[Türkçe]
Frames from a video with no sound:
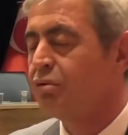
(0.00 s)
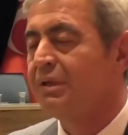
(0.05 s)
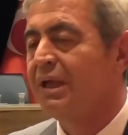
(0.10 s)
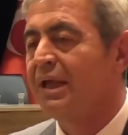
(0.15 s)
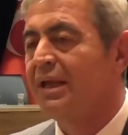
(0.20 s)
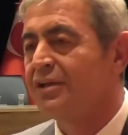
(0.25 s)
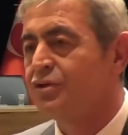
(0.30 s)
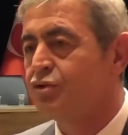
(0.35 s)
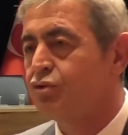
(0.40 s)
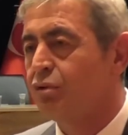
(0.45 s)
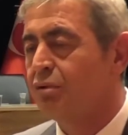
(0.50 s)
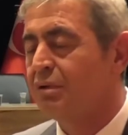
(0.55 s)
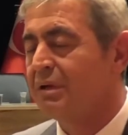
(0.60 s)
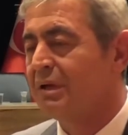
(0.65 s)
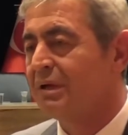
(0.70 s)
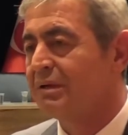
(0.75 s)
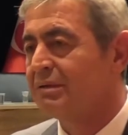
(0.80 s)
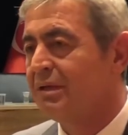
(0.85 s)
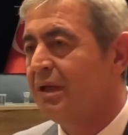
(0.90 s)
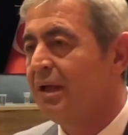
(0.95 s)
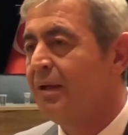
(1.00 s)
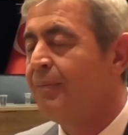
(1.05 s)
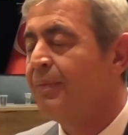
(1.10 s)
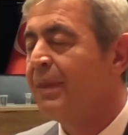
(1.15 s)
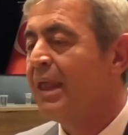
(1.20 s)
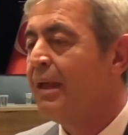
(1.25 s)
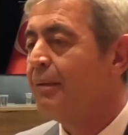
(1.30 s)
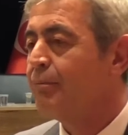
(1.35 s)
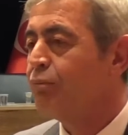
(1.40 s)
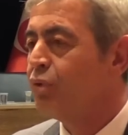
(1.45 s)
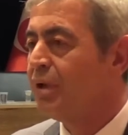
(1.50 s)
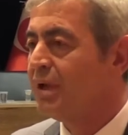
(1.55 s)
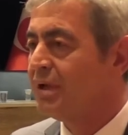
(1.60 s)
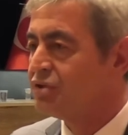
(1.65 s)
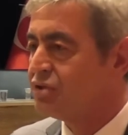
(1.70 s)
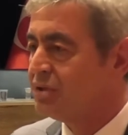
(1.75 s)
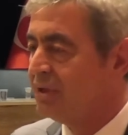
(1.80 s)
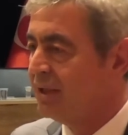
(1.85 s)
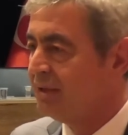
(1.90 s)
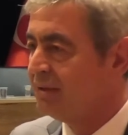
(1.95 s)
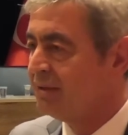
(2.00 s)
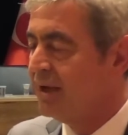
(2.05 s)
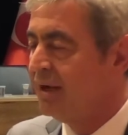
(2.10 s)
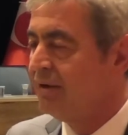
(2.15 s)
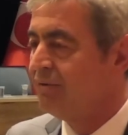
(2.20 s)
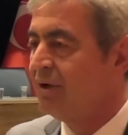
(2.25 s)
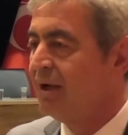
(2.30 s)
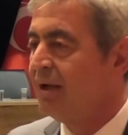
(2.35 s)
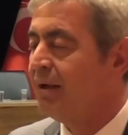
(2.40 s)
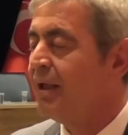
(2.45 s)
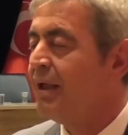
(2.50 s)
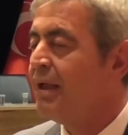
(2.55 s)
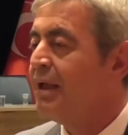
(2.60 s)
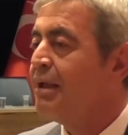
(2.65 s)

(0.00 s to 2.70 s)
Gerekçe olarak da buraya açılan dava